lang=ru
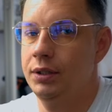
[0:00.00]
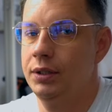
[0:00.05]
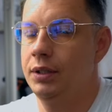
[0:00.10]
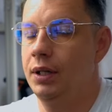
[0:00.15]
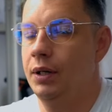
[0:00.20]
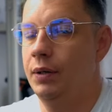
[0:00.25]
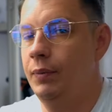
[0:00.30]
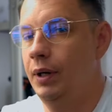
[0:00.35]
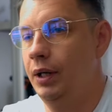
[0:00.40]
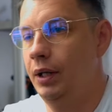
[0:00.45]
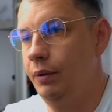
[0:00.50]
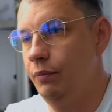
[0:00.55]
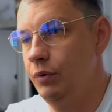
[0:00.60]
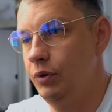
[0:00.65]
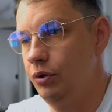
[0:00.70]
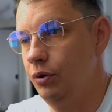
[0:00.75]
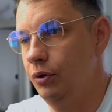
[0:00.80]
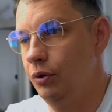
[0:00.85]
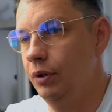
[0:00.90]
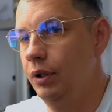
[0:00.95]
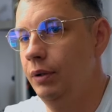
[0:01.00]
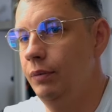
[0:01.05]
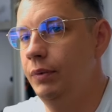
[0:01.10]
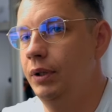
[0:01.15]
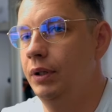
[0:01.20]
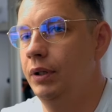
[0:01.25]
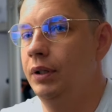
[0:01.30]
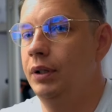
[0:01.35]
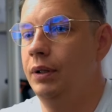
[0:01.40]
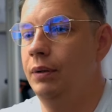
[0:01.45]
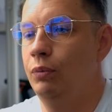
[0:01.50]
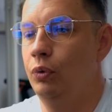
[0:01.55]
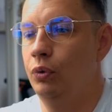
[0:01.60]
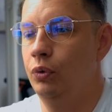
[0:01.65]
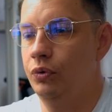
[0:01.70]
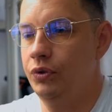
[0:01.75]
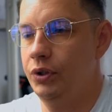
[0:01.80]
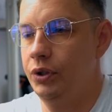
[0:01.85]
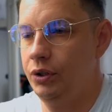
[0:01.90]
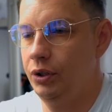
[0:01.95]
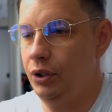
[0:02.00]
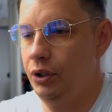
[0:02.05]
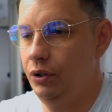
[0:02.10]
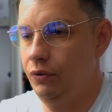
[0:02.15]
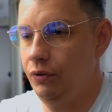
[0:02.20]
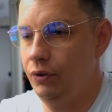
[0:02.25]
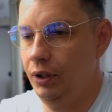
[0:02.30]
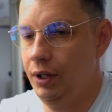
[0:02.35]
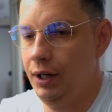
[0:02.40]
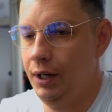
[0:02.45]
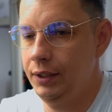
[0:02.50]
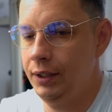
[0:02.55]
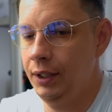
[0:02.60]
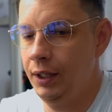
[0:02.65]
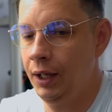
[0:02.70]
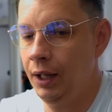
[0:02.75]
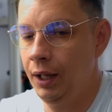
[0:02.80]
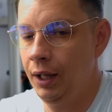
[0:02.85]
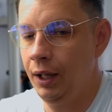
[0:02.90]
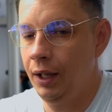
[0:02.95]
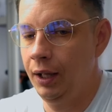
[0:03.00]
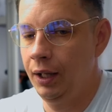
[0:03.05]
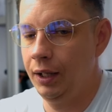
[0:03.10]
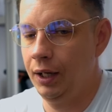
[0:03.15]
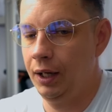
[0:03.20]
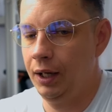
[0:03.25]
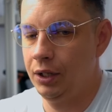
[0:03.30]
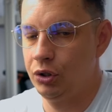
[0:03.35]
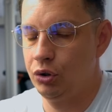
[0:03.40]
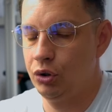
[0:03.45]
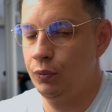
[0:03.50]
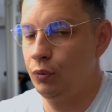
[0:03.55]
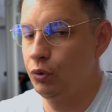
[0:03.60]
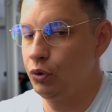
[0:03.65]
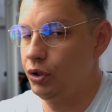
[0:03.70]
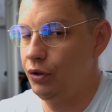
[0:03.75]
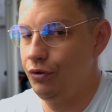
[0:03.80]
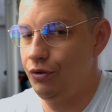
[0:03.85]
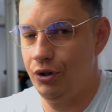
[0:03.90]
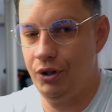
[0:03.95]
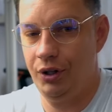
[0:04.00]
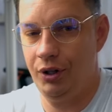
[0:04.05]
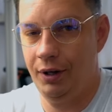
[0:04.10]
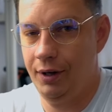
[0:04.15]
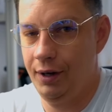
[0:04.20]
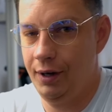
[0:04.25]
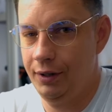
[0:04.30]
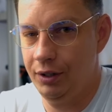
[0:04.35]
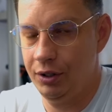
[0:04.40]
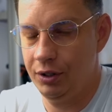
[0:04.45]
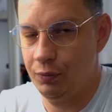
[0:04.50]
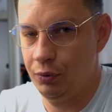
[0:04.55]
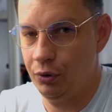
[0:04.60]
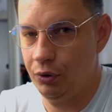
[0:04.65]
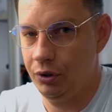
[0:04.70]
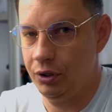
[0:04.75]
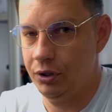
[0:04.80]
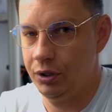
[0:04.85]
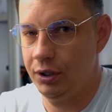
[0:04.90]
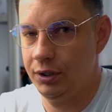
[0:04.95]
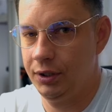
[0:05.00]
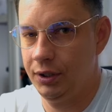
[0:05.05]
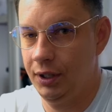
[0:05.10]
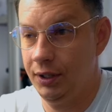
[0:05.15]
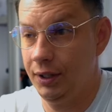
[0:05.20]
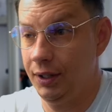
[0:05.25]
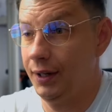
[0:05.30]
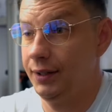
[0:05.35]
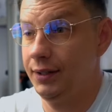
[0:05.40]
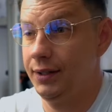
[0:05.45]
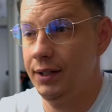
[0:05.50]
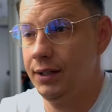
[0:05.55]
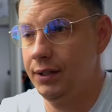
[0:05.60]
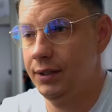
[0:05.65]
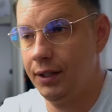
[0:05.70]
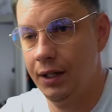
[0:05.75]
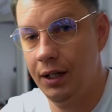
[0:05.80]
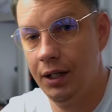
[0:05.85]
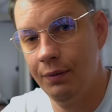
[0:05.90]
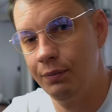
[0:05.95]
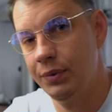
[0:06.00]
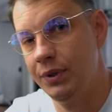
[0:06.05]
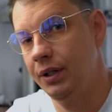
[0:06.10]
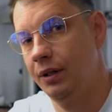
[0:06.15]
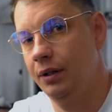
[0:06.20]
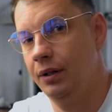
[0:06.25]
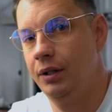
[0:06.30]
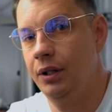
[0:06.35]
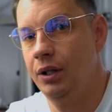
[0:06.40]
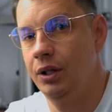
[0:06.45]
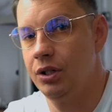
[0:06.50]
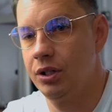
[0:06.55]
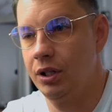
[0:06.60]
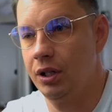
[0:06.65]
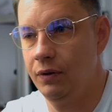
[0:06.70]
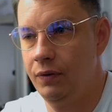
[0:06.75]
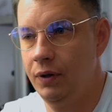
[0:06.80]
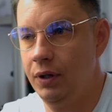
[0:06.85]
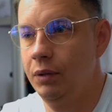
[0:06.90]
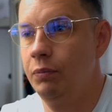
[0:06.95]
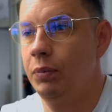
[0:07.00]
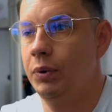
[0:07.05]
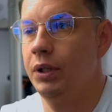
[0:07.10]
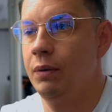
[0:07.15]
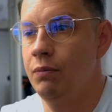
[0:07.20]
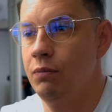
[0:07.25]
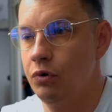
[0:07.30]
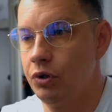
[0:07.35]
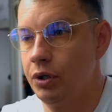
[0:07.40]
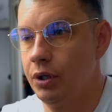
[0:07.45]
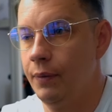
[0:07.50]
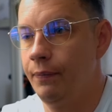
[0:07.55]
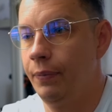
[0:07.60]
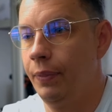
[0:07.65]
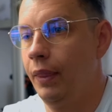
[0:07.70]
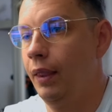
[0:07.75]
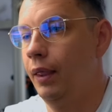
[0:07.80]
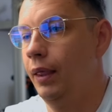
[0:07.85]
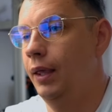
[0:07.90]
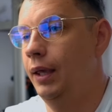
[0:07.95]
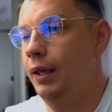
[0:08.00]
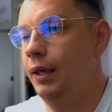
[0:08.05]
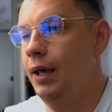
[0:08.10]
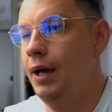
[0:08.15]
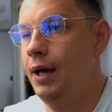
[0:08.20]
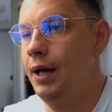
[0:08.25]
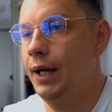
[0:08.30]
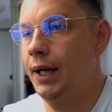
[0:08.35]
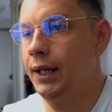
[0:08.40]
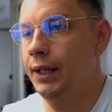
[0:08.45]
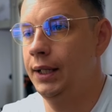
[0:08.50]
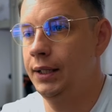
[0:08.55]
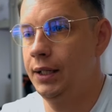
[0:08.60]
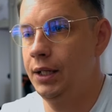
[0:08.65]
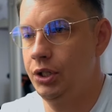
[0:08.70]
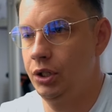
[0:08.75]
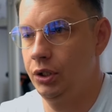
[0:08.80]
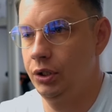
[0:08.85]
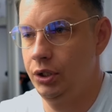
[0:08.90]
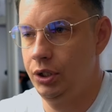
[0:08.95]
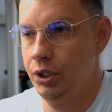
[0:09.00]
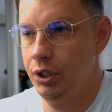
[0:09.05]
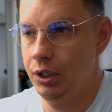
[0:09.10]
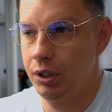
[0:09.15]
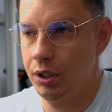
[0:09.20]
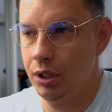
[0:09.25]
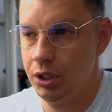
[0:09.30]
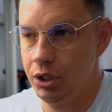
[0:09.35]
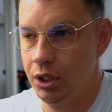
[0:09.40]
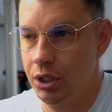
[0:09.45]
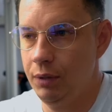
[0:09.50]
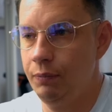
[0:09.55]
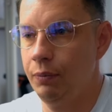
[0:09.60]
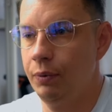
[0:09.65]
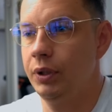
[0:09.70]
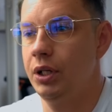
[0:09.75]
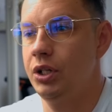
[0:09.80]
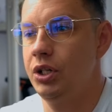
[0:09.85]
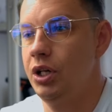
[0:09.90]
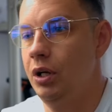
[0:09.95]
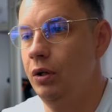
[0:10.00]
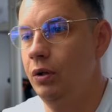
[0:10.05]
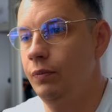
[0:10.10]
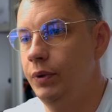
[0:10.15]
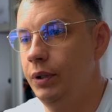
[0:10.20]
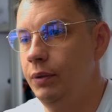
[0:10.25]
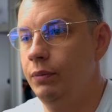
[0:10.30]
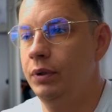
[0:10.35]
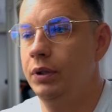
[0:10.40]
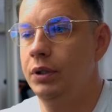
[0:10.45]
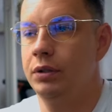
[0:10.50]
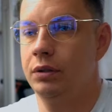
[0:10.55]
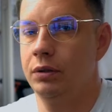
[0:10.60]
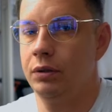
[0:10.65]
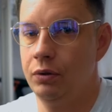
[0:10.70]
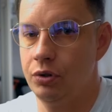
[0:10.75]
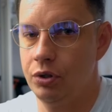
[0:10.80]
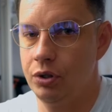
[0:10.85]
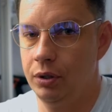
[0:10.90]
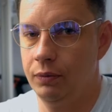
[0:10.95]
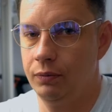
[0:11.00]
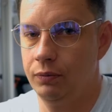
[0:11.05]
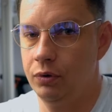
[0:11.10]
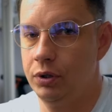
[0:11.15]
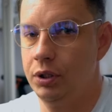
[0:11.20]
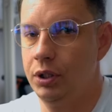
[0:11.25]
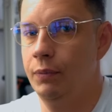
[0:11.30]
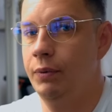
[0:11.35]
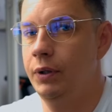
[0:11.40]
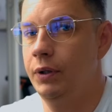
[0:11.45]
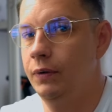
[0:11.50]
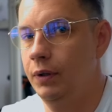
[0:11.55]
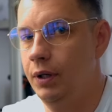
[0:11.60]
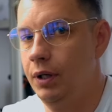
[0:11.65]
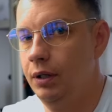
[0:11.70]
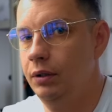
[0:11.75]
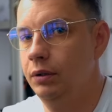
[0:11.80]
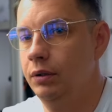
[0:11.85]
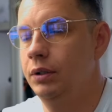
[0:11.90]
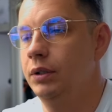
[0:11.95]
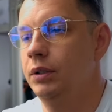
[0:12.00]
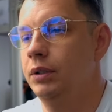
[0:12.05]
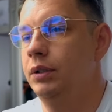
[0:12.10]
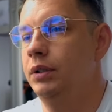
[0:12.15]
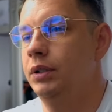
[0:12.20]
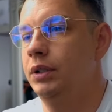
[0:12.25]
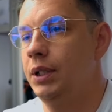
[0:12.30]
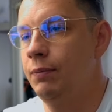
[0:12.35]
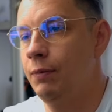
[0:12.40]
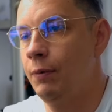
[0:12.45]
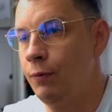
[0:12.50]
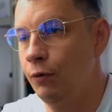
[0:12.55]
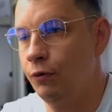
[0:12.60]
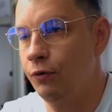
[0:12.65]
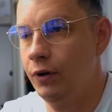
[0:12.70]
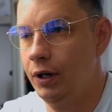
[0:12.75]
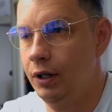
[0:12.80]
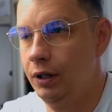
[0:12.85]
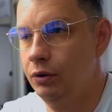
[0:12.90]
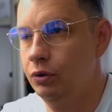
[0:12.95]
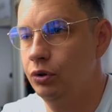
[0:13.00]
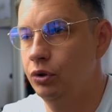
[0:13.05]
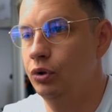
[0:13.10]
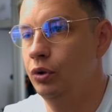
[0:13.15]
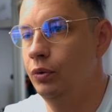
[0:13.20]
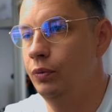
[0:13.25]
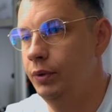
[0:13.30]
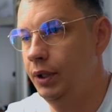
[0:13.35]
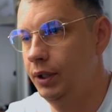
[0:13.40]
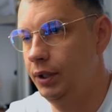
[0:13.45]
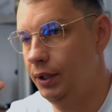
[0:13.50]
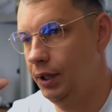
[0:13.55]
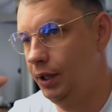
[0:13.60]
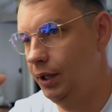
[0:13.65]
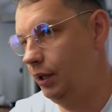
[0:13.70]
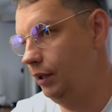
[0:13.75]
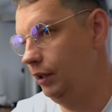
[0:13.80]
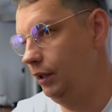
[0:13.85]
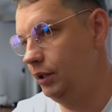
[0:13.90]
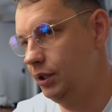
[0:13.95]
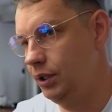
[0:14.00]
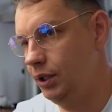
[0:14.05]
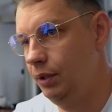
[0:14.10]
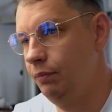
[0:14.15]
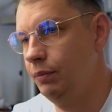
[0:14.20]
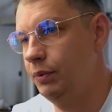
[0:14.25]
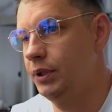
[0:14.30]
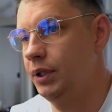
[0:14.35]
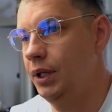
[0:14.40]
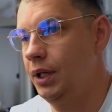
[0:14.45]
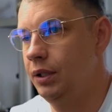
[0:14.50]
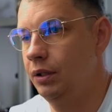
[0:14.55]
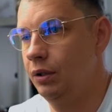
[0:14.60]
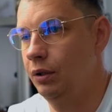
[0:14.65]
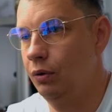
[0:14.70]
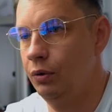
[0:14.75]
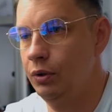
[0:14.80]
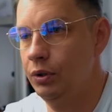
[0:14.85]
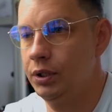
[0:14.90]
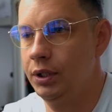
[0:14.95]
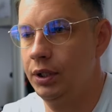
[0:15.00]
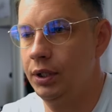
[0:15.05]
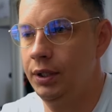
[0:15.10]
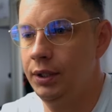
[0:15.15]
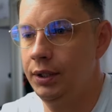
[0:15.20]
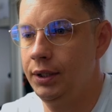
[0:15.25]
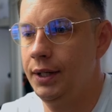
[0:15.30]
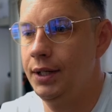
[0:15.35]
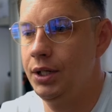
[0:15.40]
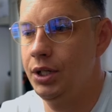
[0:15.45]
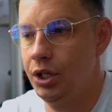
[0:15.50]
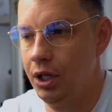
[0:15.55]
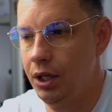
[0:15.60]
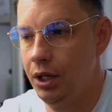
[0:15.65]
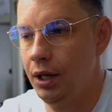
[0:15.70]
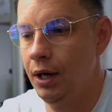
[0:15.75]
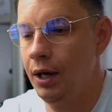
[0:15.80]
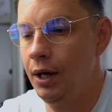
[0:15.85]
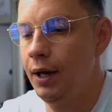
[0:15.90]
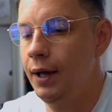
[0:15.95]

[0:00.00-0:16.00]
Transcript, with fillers: нормальными стеклами, где будут все сертификаты, э, чтобы уж наверняка не испортить себе зрение. Хотя это скорее психологический эффект, потому что я, когда начал носить эти очки, поначалу мне было сложно. То есть я привыкал к э, самому факту, что у меня на лице постоянно находятся эти очки.